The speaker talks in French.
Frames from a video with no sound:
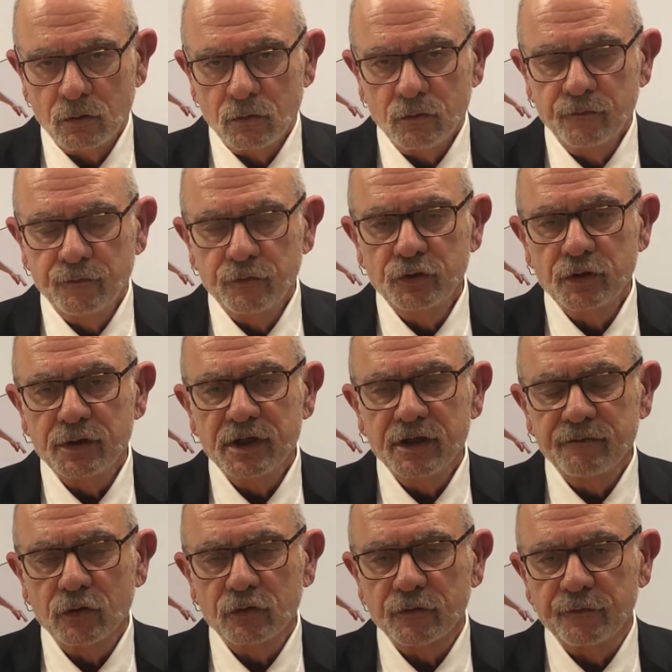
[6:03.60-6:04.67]
où vous donnez
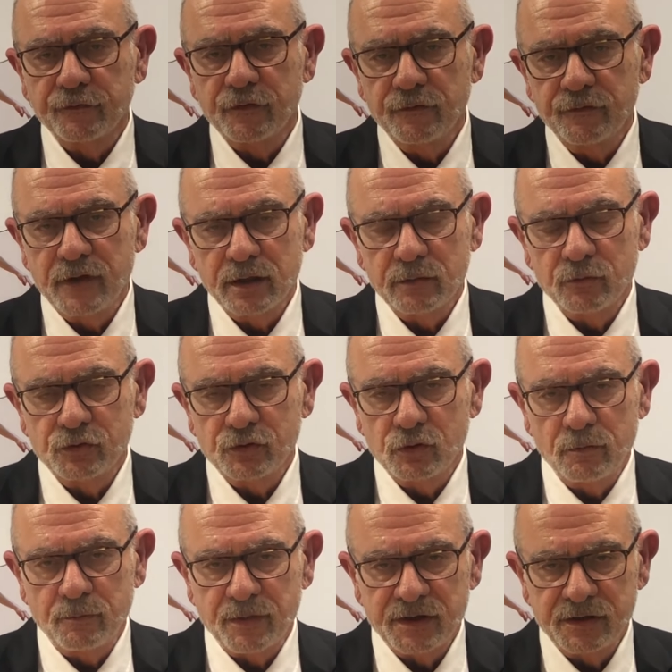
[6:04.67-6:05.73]
votre feu vert, Monsieur
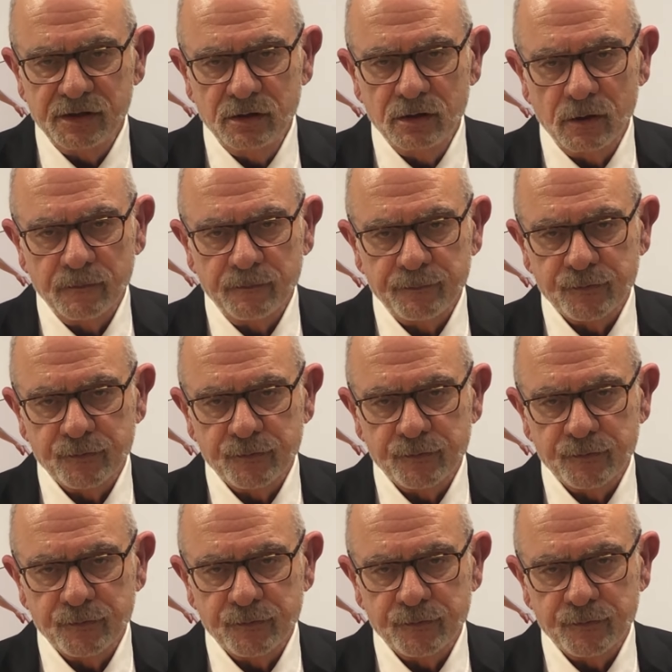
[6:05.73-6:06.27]
le Président,